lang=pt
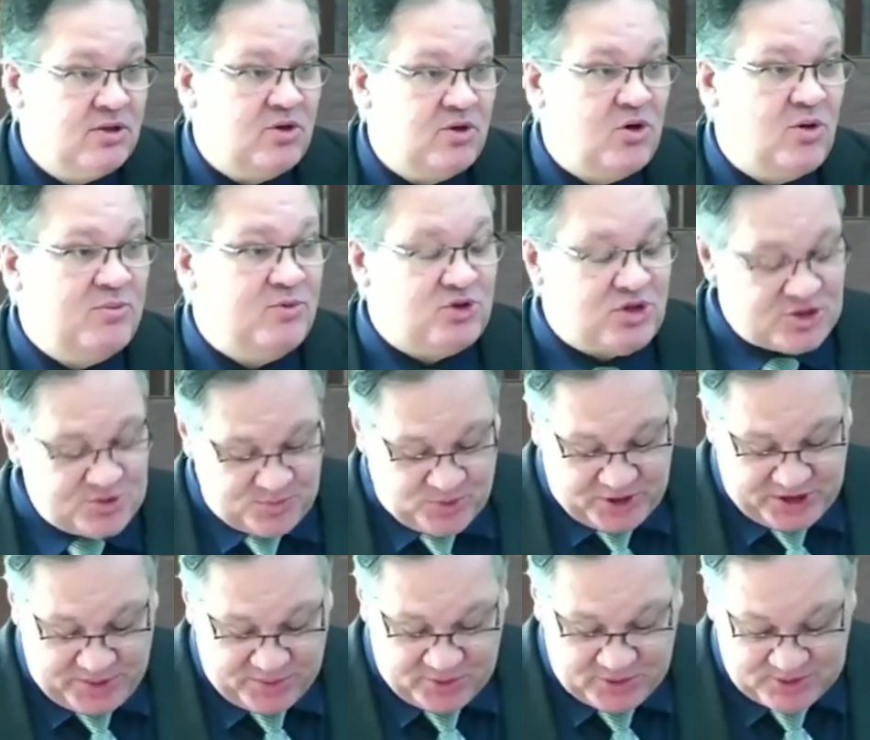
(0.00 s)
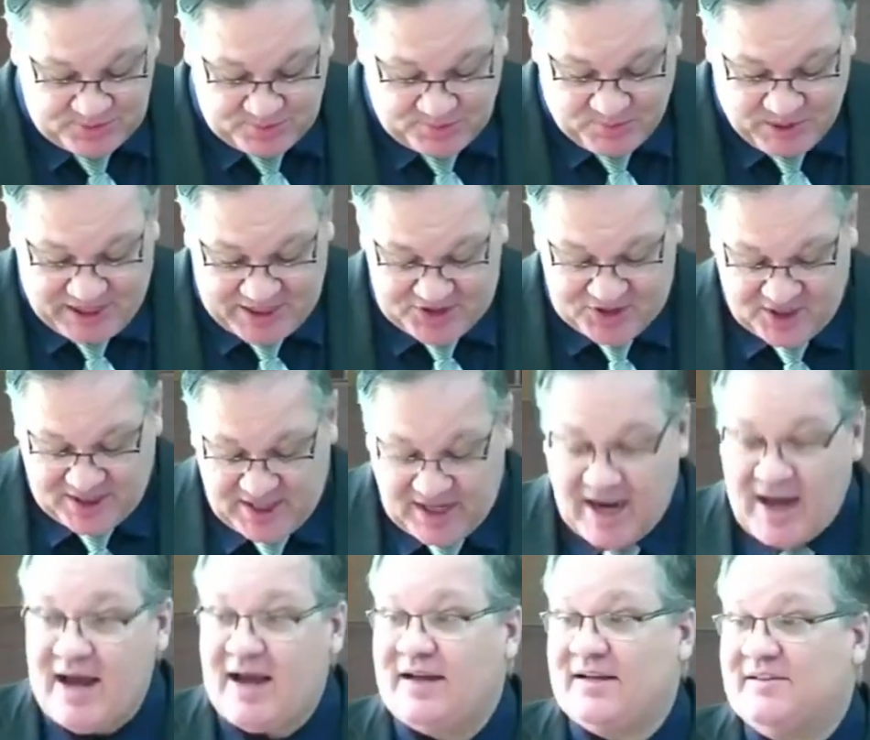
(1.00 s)
Como nós podemos
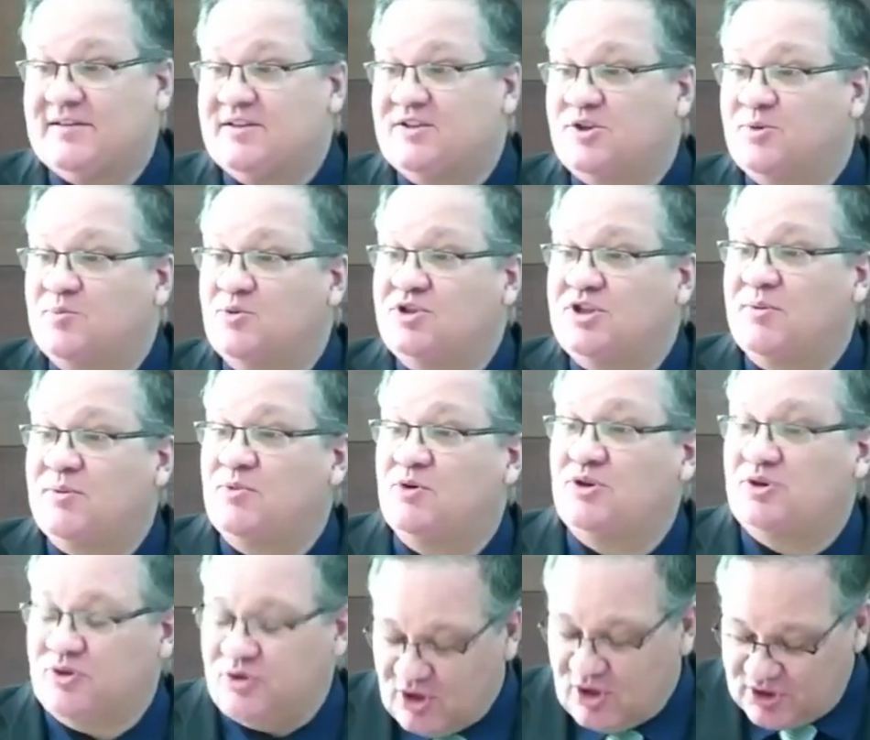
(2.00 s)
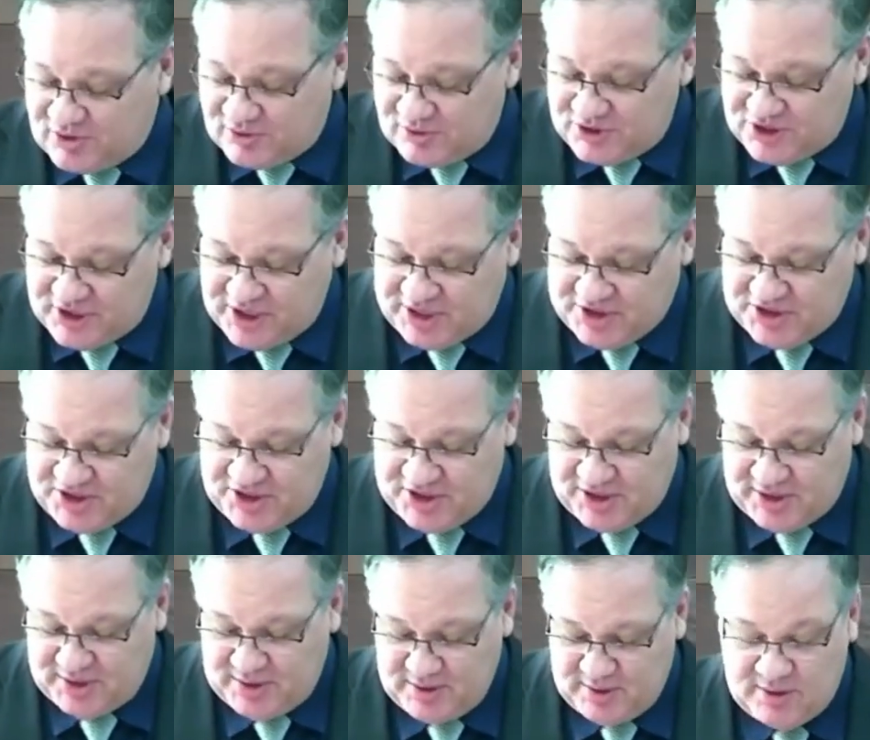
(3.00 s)
praticar esse tipo de amor no nosso dia a
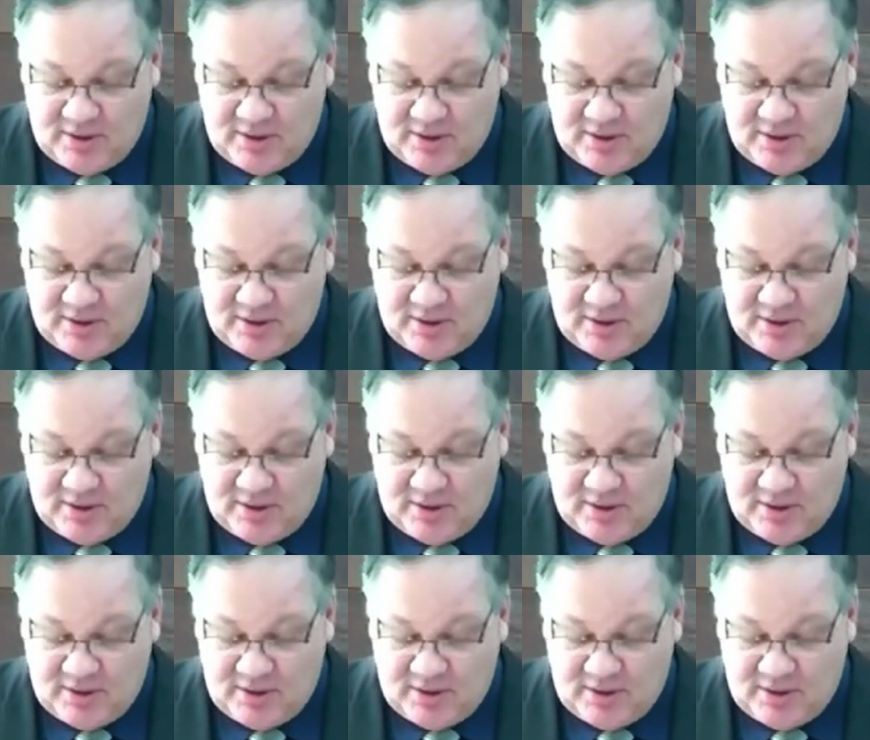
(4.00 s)
dia?